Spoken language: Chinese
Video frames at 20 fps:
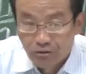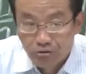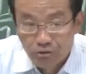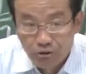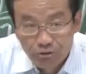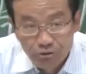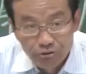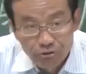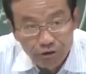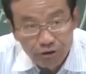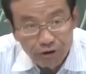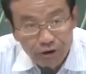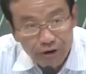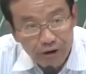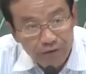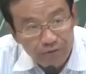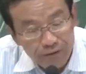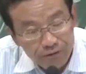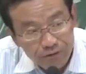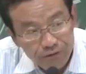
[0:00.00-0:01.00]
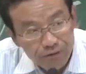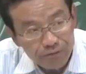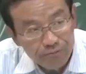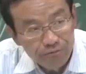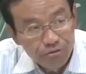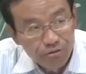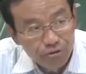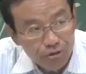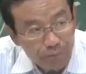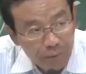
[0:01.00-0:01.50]
这是第一个问题，
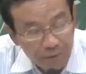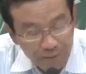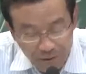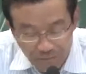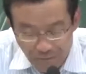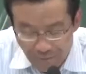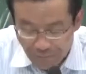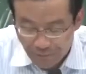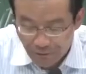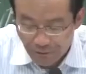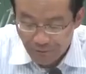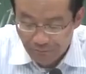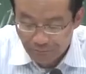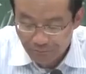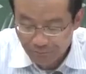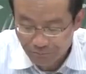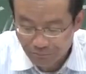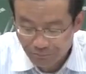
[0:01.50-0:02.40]
基本的问题。